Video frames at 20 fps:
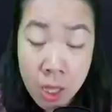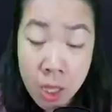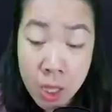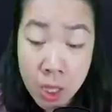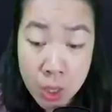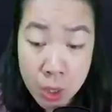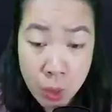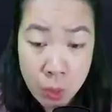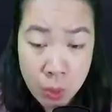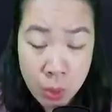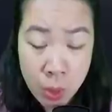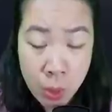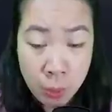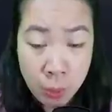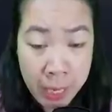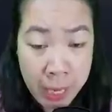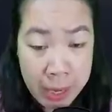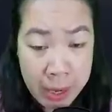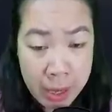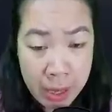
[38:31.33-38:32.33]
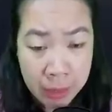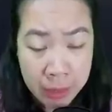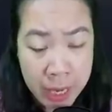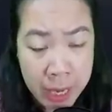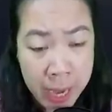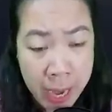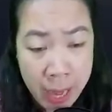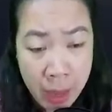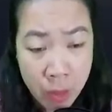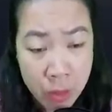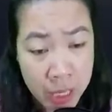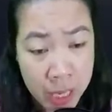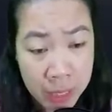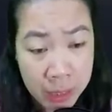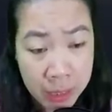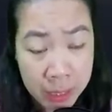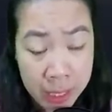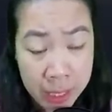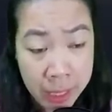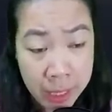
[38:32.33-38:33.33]
Dung Dung nghe được tên lão
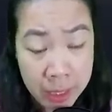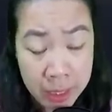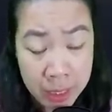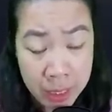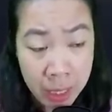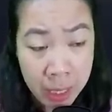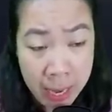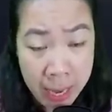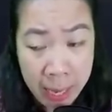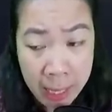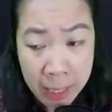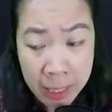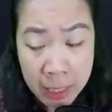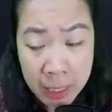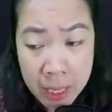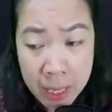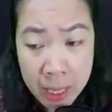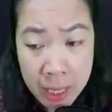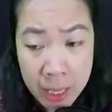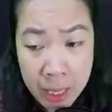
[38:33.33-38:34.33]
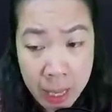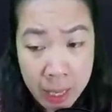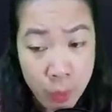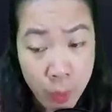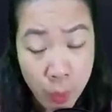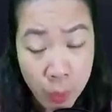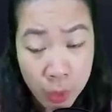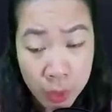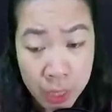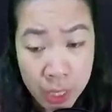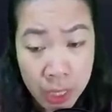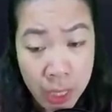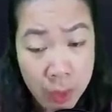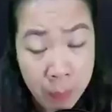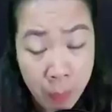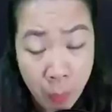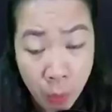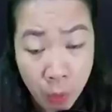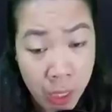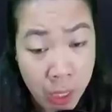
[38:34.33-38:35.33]
Trần thì liền sợ hãi. Hắn nổi tiếng là
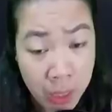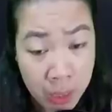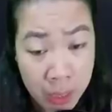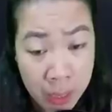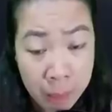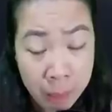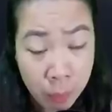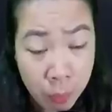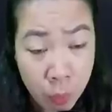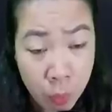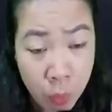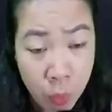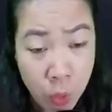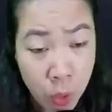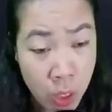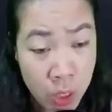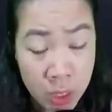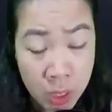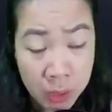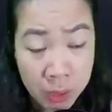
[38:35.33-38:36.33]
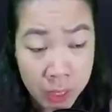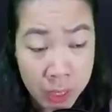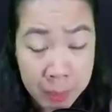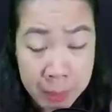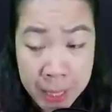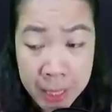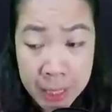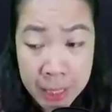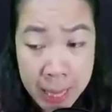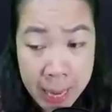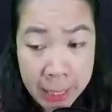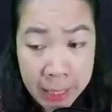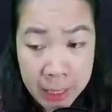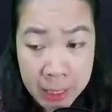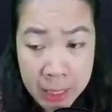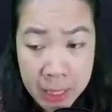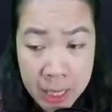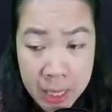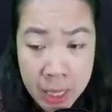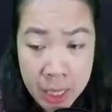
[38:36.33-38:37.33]
một tên cầm thú, có sở thích biến
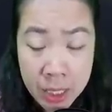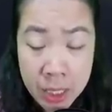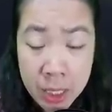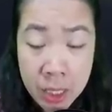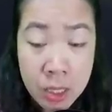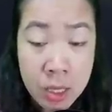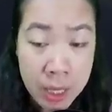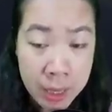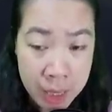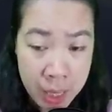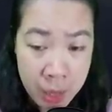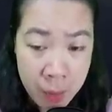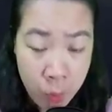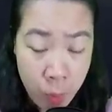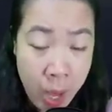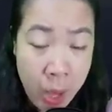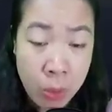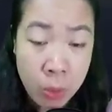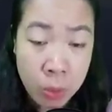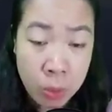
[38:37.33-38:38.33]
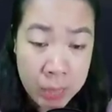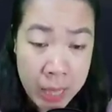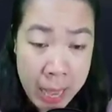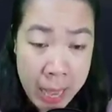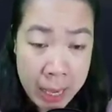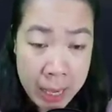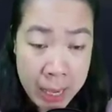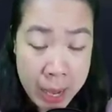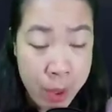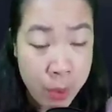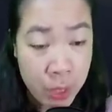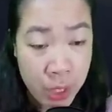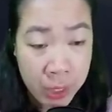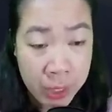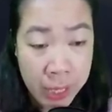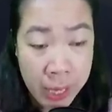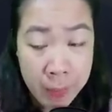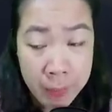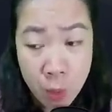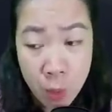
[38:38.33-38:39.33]
thái. Những người tiếp qua ông ta đều trở
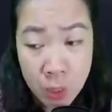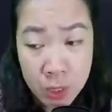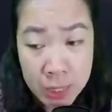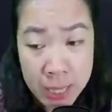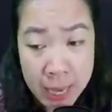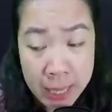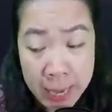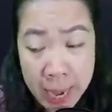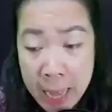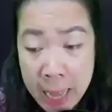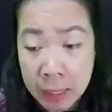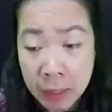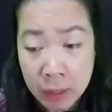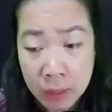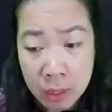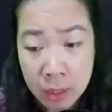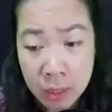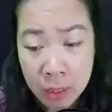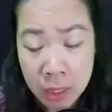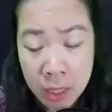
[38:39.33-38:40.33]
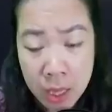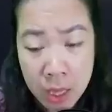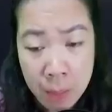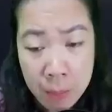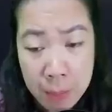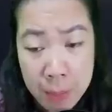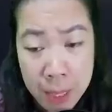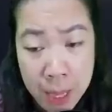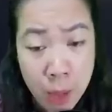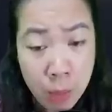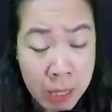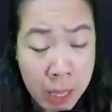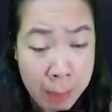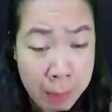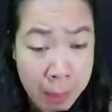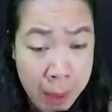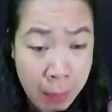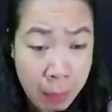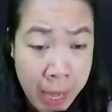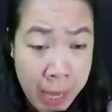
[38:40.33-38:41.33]
thành bộ dạng đáng thương, bị ông ta
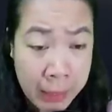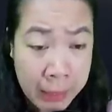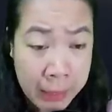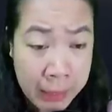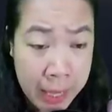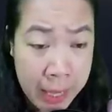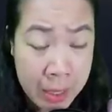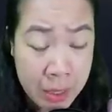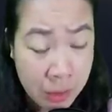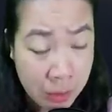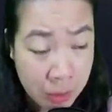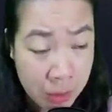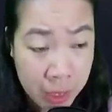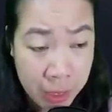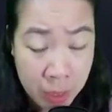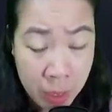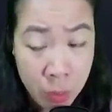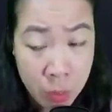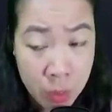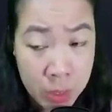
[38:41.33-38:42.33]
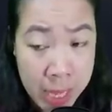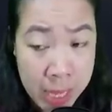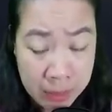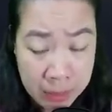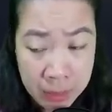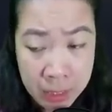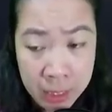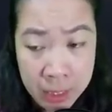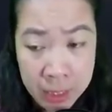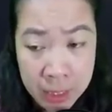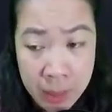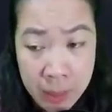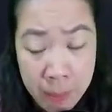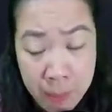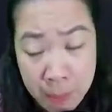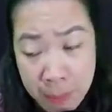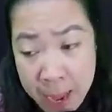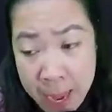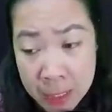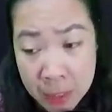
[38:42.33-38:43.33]
bạo hành đến người không ra người,
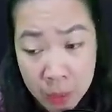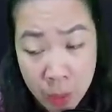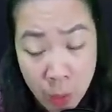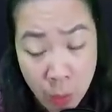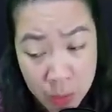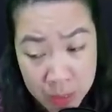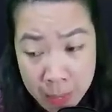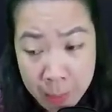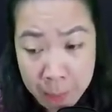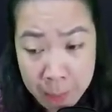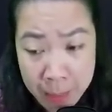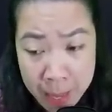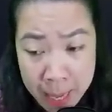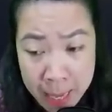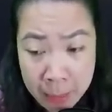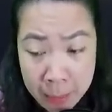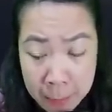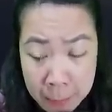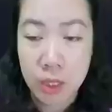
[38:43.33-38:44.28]
ma không ra ma.